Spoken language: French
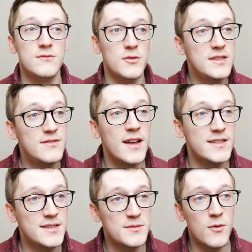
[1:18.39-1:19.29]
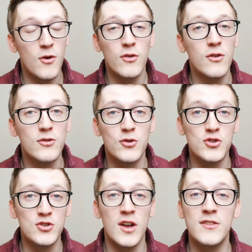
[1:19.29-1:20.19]
de divertissement
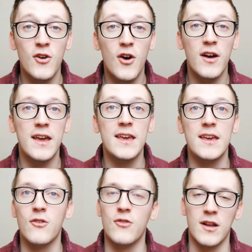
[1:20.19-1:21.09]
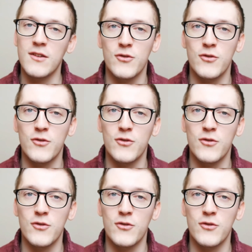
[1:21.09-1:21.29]
que j'adore et euh, voilà,